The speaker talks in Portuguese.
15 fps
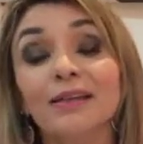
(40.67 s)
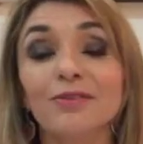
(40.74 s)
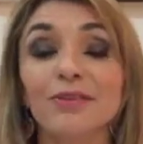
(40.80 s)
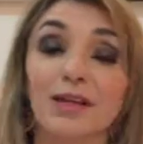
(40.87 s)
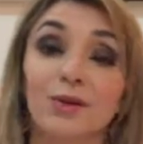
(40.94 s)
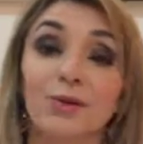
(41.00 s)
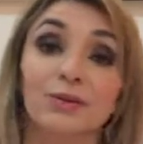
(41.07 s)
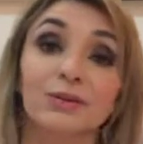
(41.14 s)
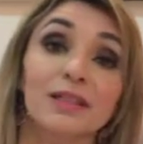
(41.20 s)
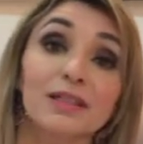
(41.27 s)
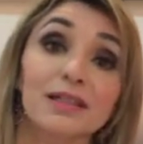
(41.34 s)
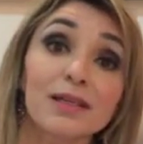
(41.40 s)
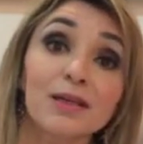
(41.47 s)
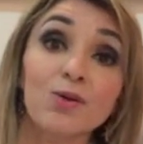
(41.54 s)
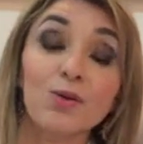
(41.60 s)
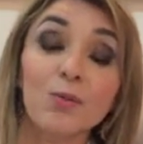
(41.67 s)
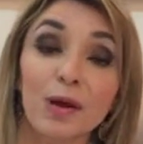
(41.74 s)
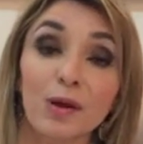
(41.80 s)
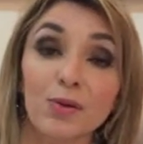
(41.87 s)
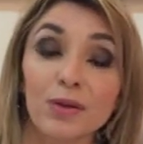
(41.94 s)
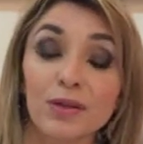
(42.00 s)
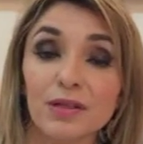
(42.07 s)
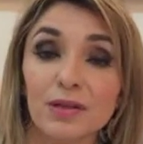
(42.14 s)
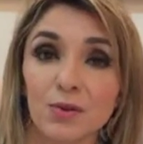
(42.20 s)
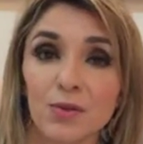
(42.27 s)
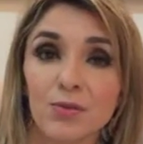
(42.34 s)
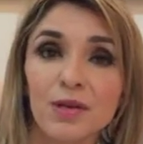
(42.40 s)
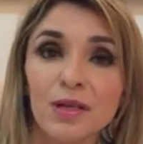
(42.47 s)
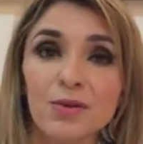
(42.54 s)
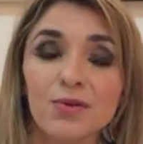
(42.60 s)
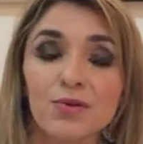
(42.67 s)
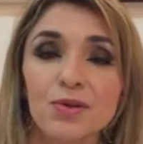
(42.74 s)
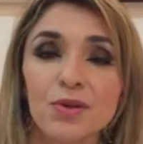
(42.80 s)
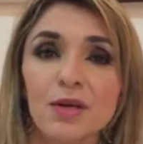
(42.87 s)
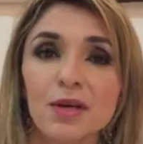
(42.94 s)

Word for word: vai acontecer alguma coisa comigo?